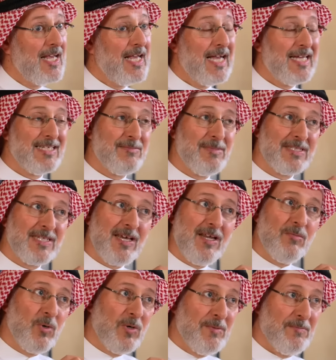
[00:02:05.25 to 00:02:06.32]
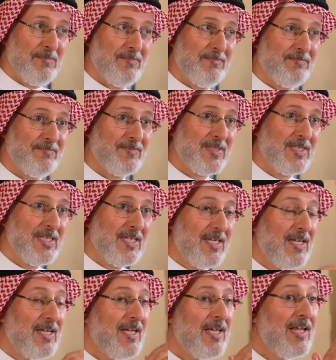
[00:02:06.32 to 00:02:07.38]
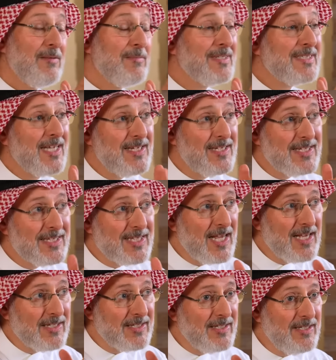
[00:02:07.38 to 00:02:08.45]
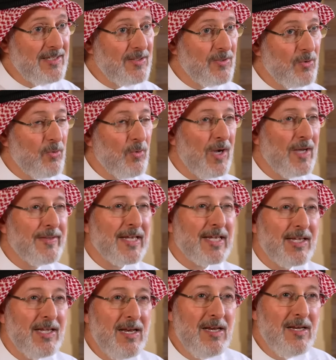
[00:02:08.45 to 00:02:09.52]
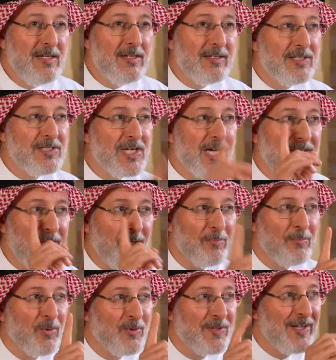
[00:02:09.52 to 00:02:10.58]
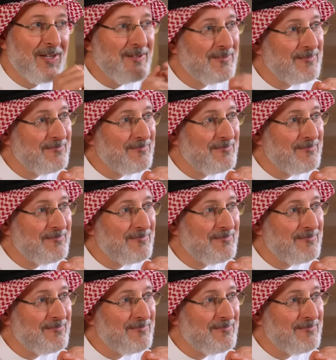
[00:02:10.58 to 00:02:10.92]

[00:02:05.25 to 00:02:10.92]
هذا مدخل مهم المدخل الثاني وهذا كل الرجال يحبونه